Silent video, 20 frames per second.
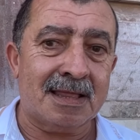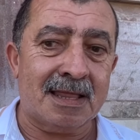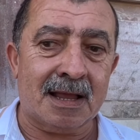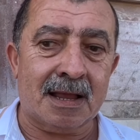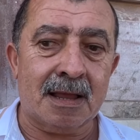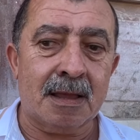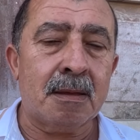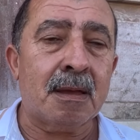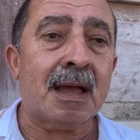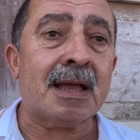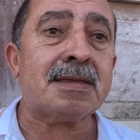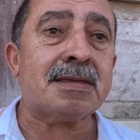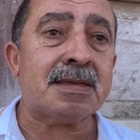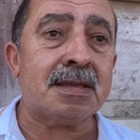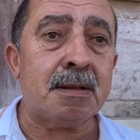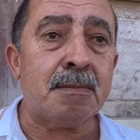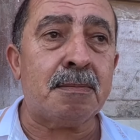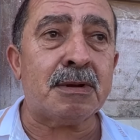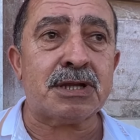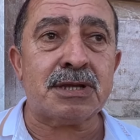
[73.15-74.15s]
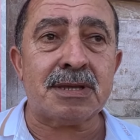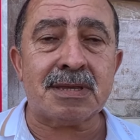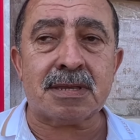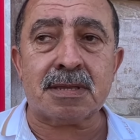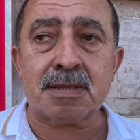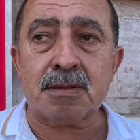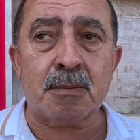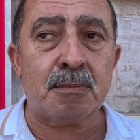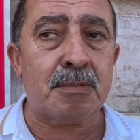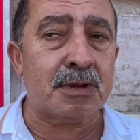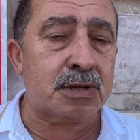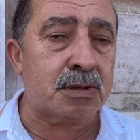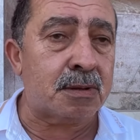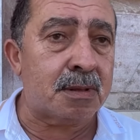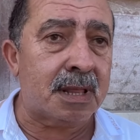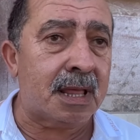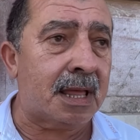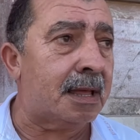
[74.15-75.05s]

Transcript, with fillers: لكن خصني باش يسدوا باش